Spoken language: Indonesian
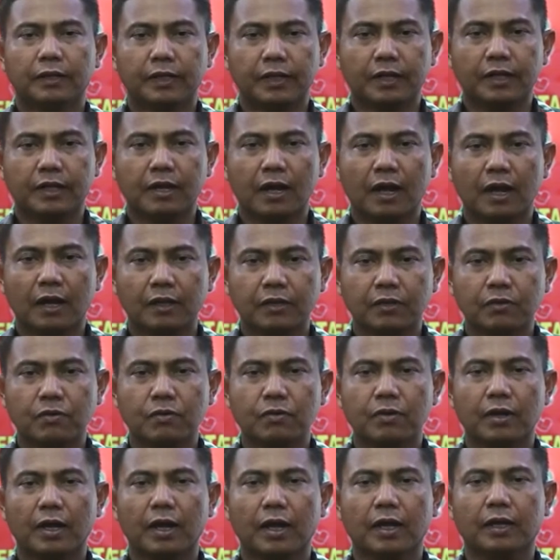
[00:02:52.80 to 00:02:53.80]

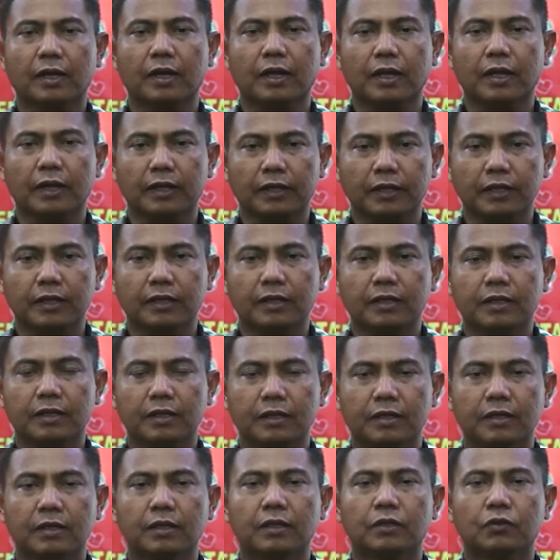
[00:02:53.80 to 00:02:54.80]
Dirgahayu RRI
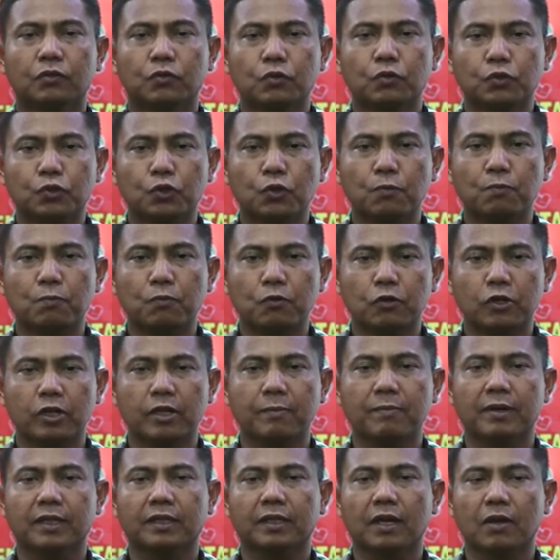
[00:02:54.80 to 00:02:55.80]

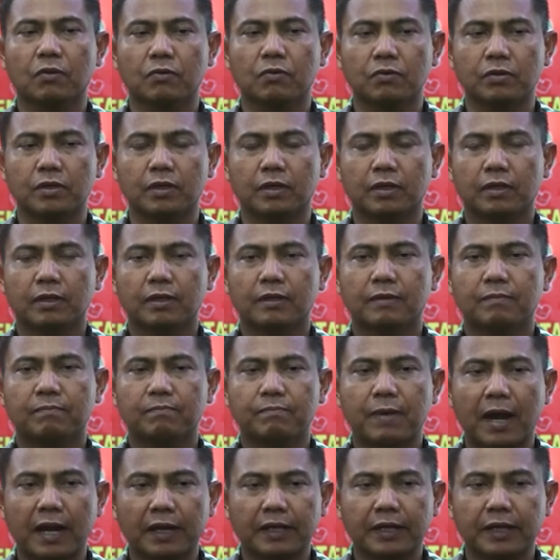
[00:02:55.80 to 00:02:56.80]
ke-75 tahun.
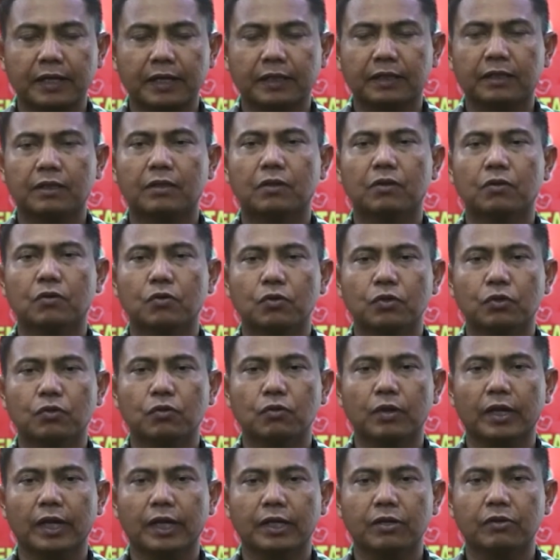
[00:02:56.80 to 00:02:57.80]
Bangkit
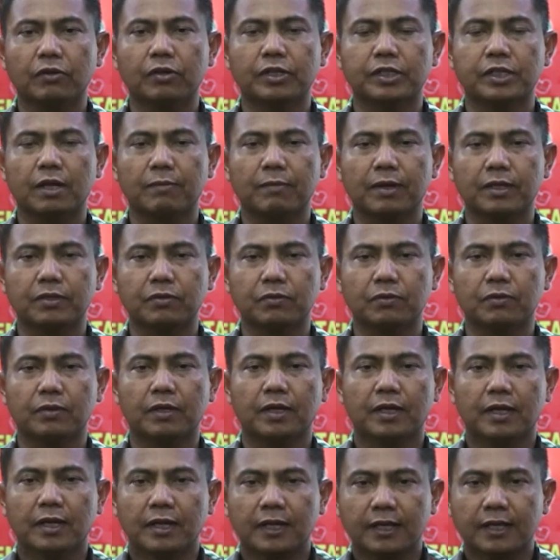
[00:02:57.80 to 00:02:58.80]
untuk Indonesia maju.
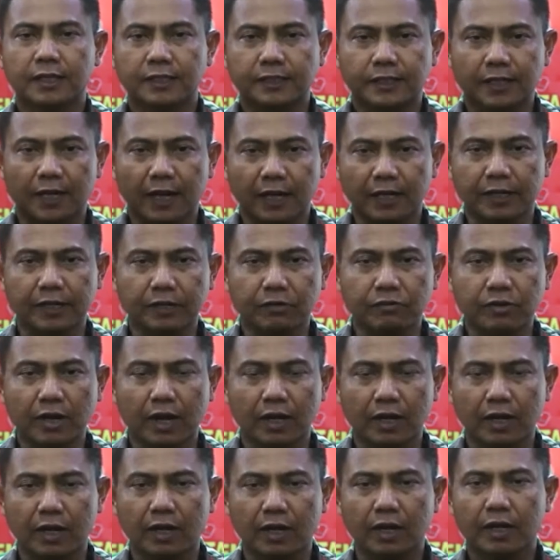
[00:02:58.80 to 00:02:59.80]
Sekali di
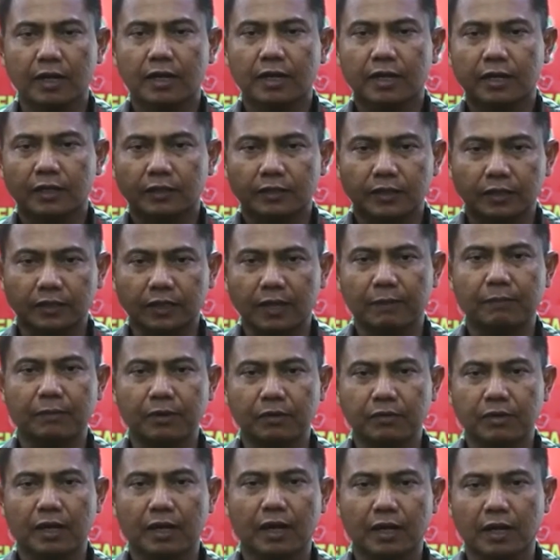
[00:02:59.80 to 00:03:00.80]
udara, tetap di
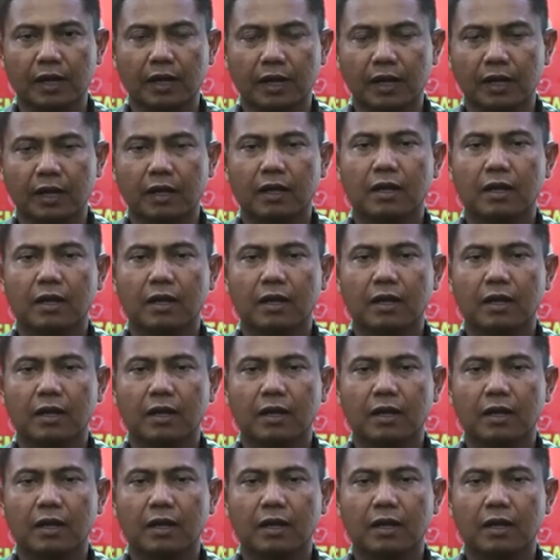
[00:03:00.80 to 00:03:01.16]
udara.